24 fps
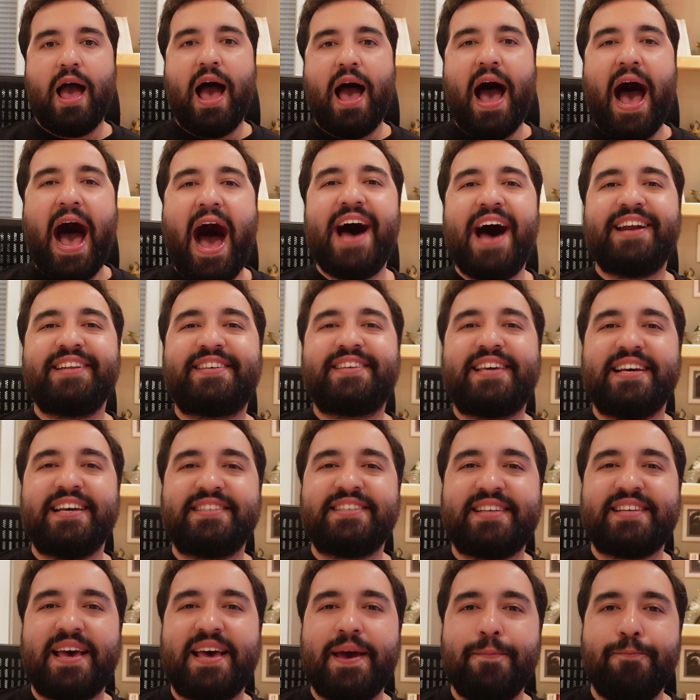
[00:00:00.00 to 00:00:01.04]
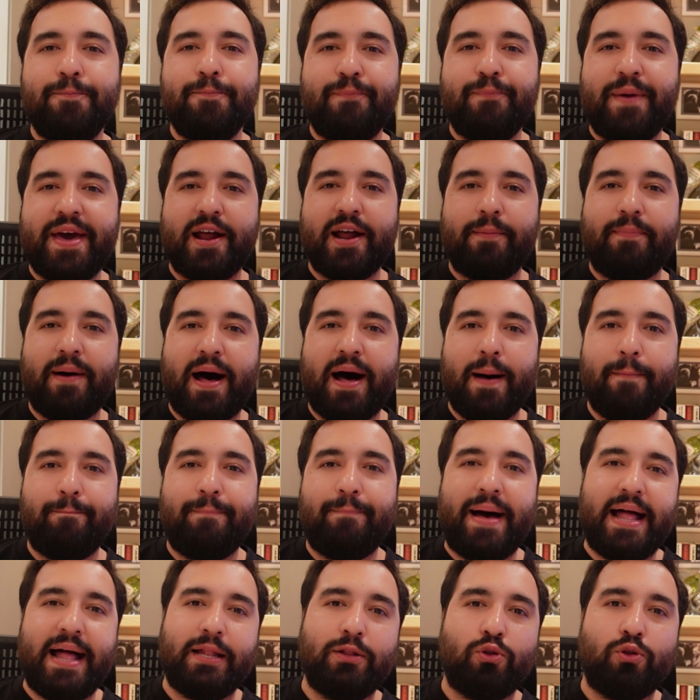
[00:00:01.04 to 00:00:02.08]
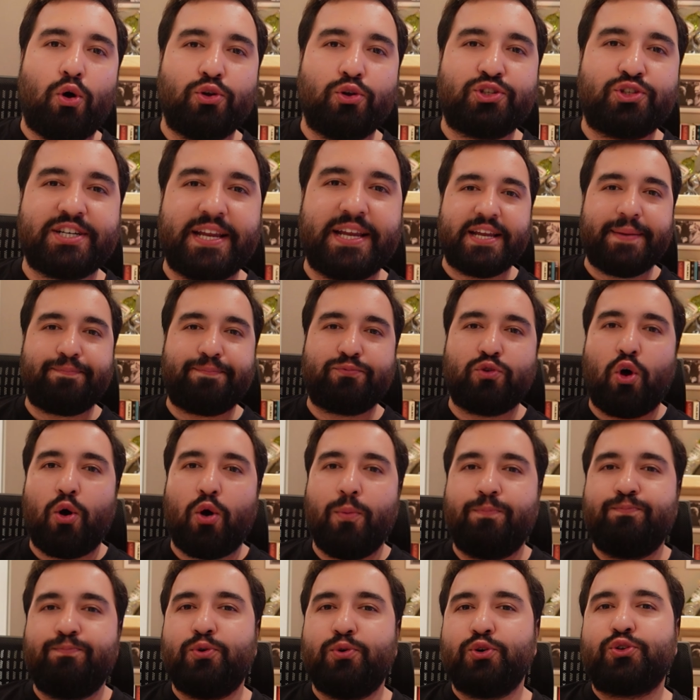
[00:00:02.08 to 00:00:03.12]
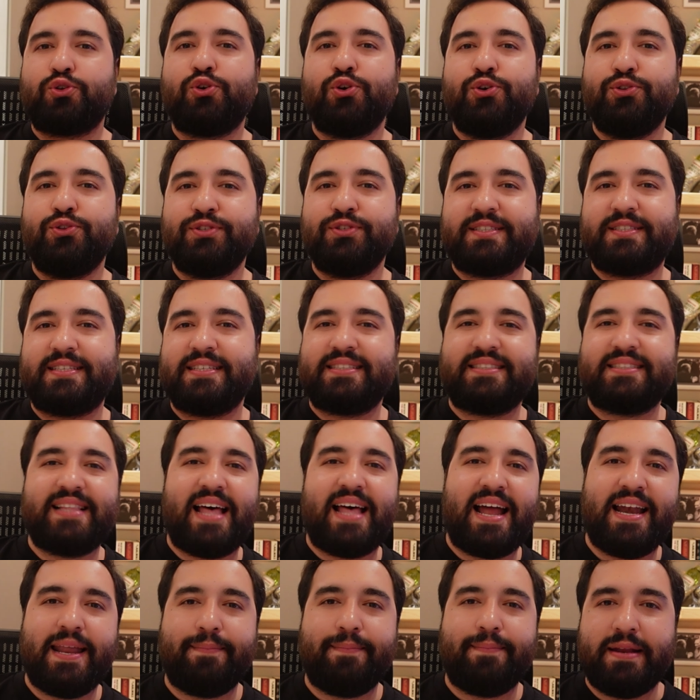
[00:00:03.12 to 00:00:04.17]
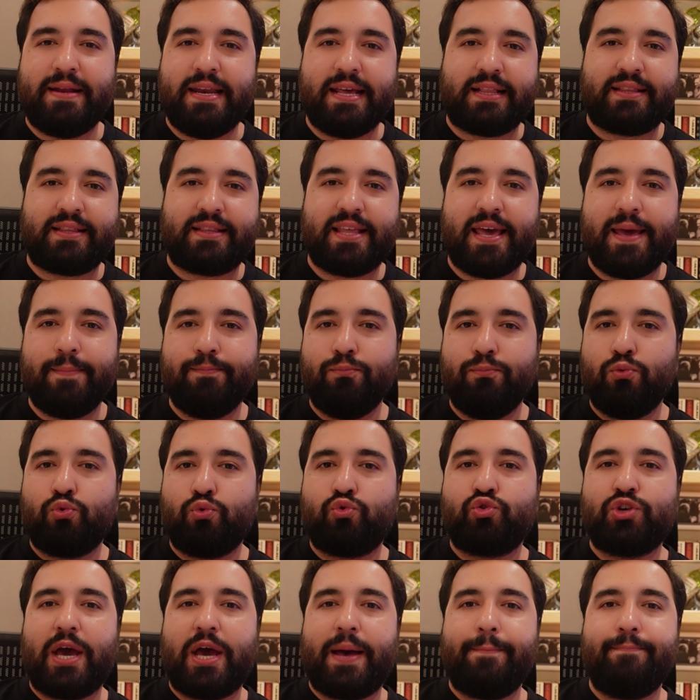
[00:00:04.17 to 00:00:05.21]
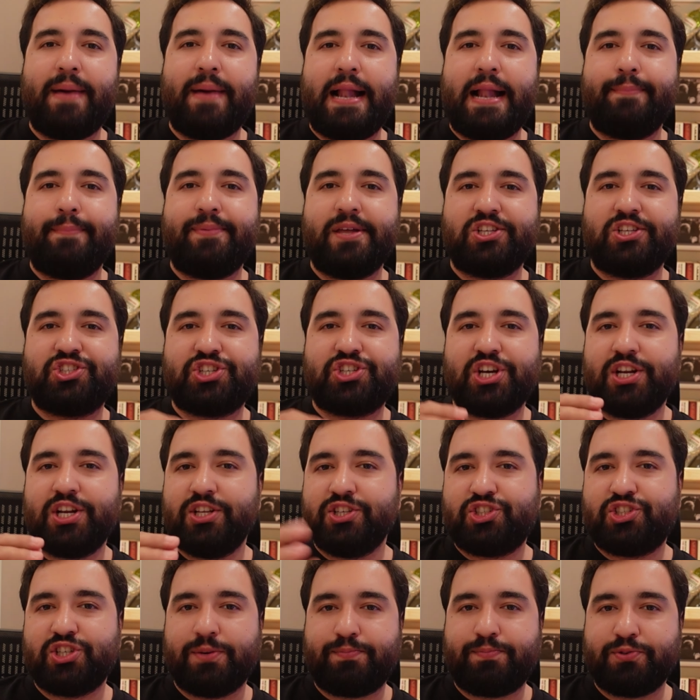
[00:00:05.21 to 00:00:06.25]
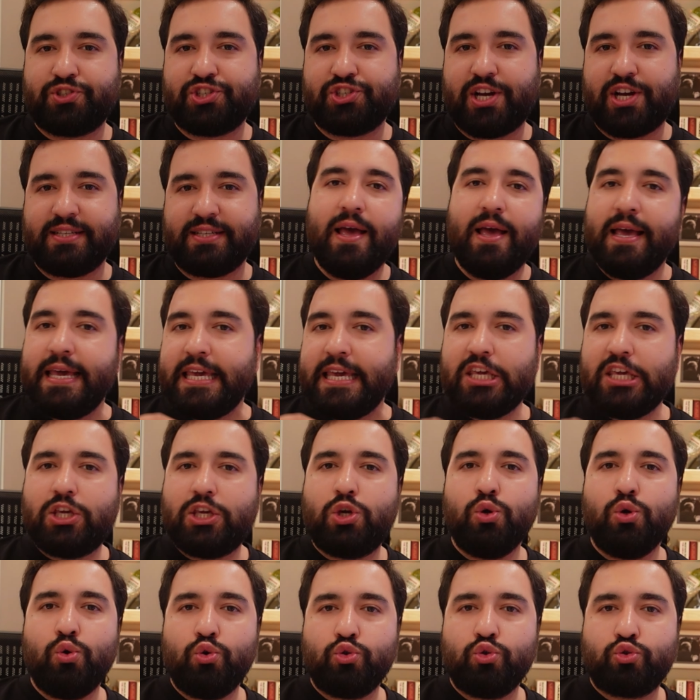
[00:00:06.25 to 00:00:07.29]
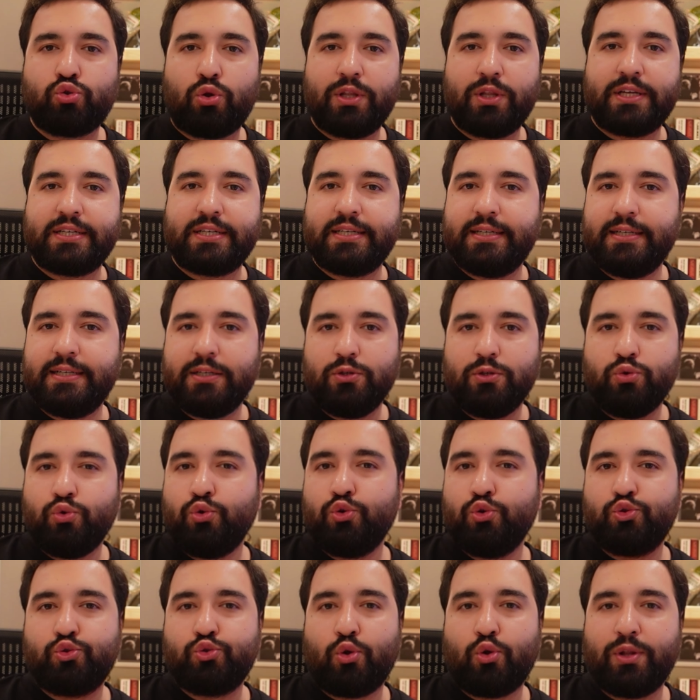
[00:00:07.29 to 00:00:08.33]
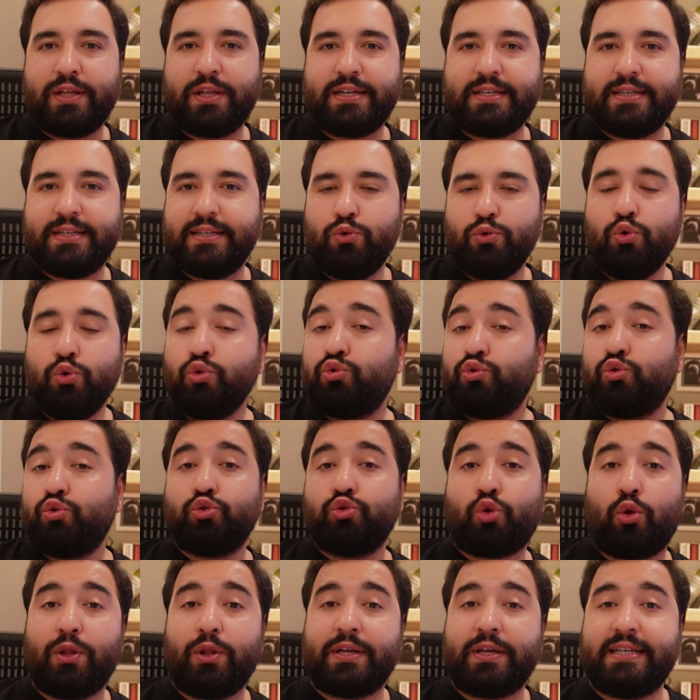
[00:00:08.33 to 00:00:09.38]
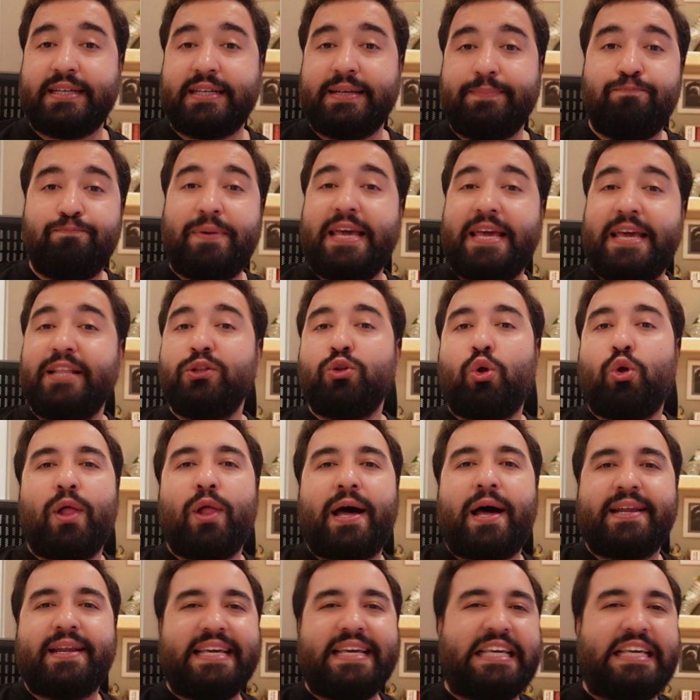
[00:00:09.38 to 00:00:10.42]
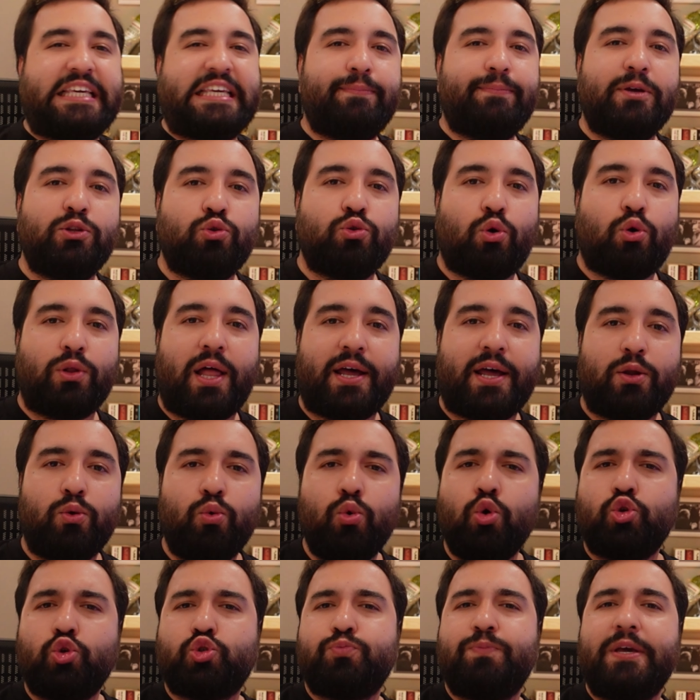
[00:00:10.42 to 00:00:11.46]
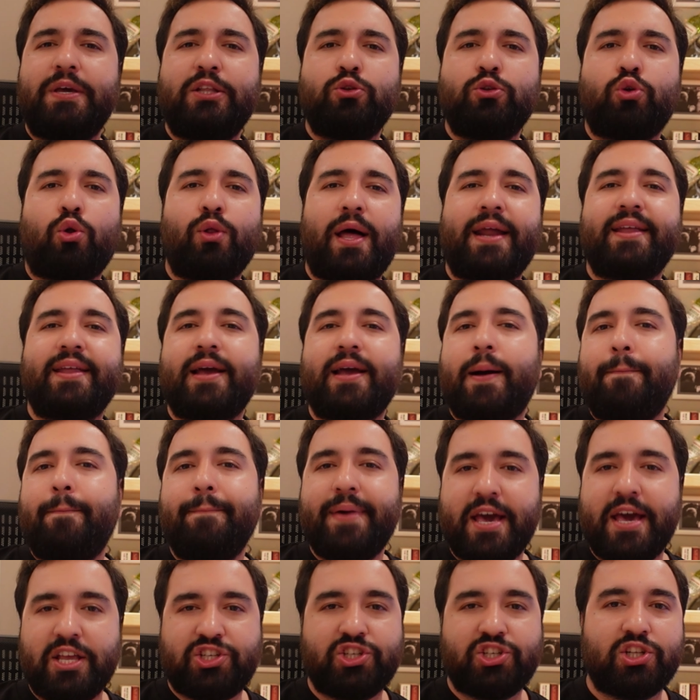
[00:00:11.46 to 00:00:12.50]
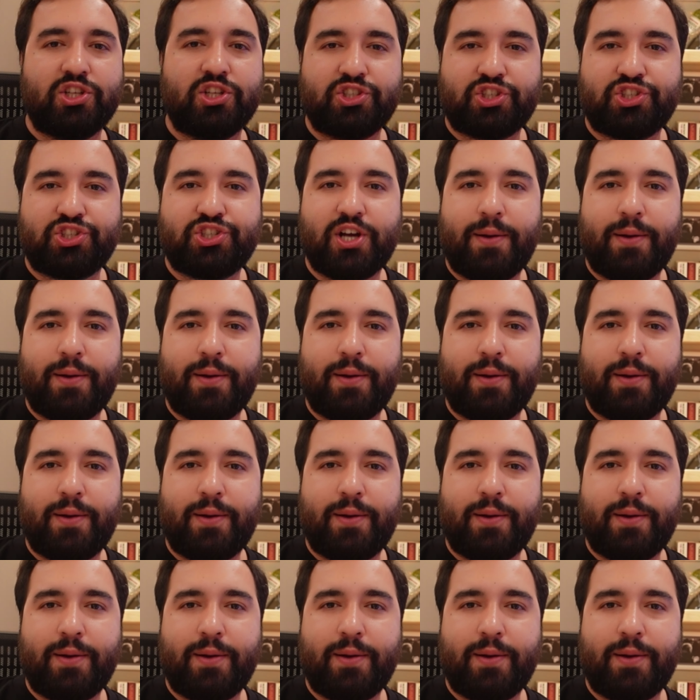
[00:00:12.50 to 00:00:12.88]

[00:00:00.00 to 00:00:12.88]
Herkese merhaba ben Lord Crypto. Bugün sizlerle birlikte mükemmel bir challenge yapacağız. 200 doları, 100 doları, 300 doları, 1000 dolar, 2000 dolar, 3000 dolar yapmaya çalışacağım.